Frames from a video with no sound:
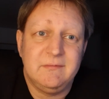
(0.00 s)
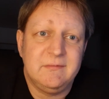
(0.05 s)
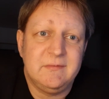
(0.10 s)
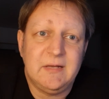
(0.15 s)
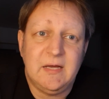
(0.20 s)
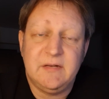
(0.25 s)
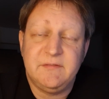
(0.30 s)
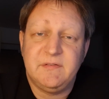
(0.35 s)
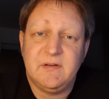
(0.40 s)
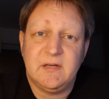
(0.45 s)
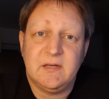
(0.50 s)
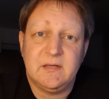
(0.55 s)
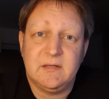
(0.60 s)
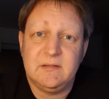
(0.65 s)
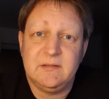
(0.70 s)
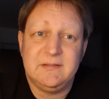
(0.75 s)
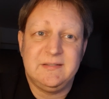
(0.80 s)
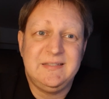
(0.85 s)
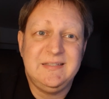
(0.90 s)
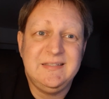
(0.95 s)
einfach
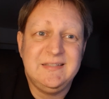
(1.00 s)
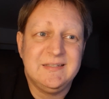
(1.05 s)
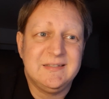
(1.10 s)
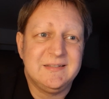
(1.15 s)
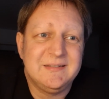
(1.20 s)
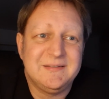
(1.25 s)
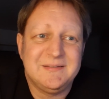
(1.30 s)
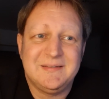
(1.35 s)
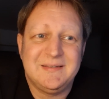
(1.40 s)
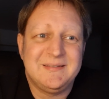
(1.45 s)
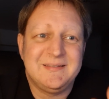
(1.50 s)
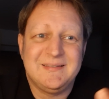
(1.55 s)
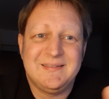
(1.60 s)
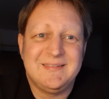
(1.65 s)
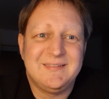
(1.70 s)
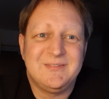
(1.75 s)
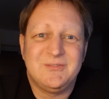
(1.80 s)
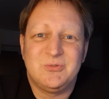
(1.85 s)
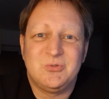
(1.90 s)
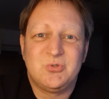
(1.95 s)
hier
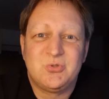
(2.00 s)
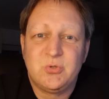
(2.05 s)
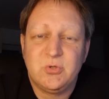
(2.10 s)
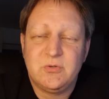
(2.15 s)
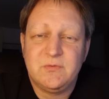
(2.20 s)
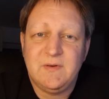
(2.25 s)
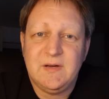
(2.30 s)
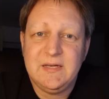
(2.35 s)
so ein Stück